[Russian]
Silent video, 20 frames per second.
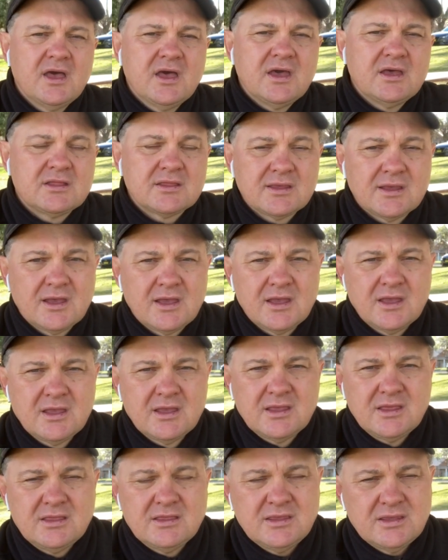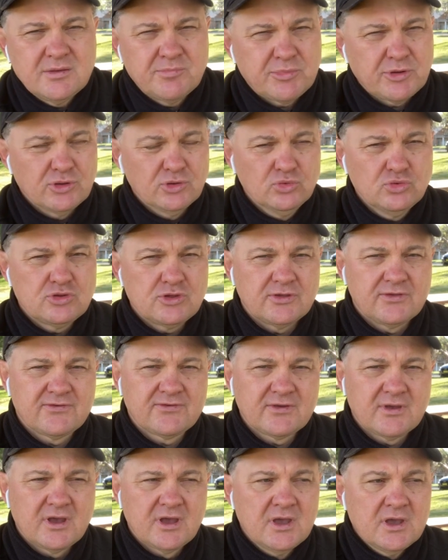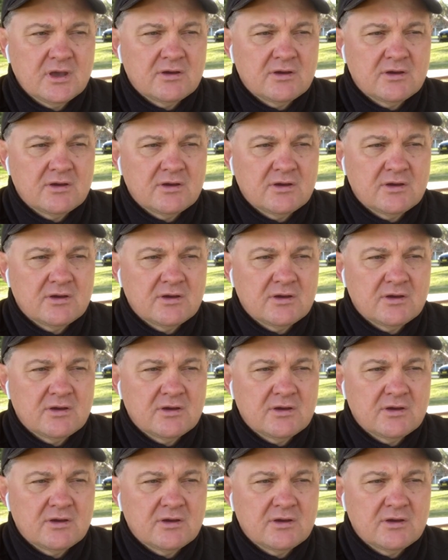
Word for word: это не получится.